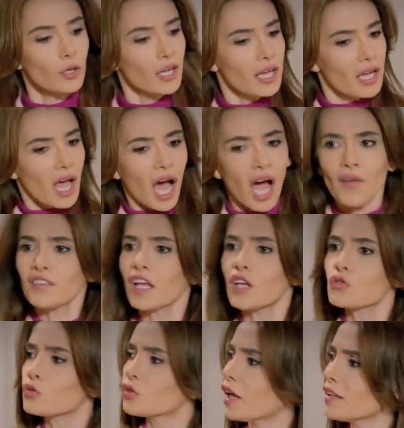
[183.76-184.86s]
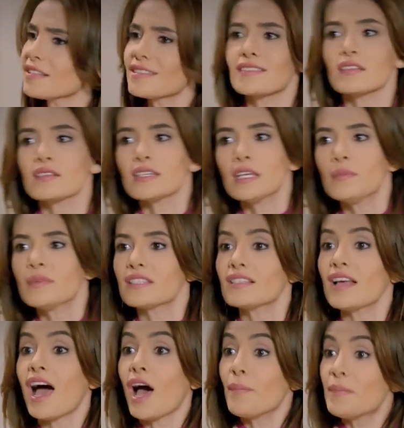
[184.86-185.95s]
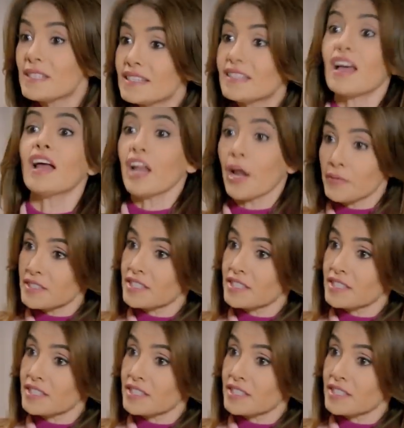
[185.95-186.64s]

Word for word: de böyle havadan sudan nasılsınız iyi misiniz? Aa bizde de alarm